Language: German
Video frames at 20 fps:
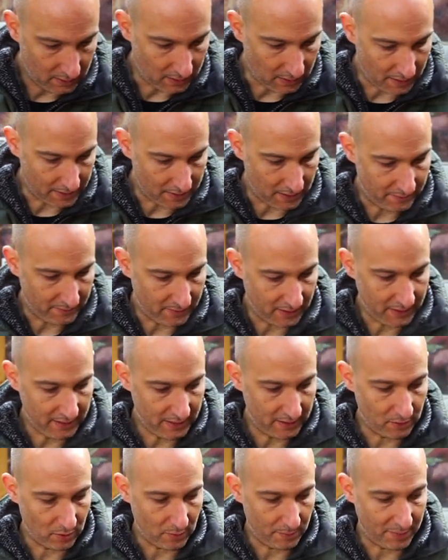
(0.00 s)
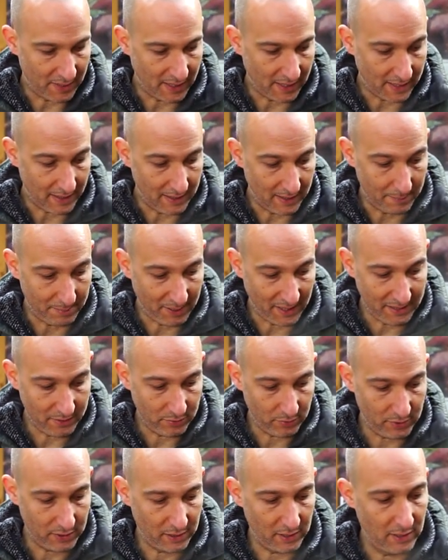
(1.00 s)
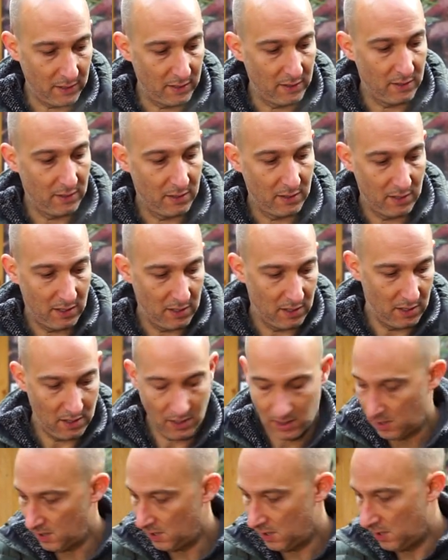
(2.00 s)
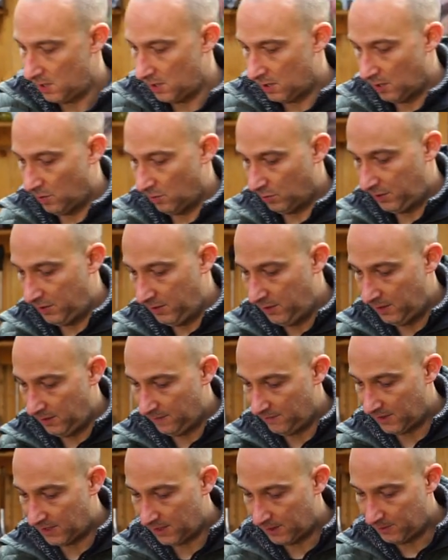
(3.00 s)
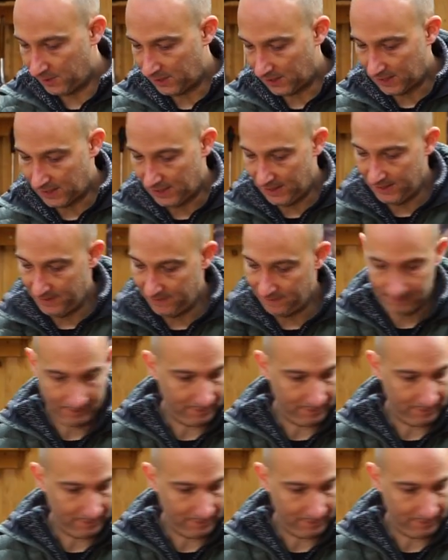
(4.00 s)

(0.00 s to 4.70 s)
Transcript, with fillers: Dann haben wir hier noch ein paar Jalapenos. Auch die geben wir damit rein.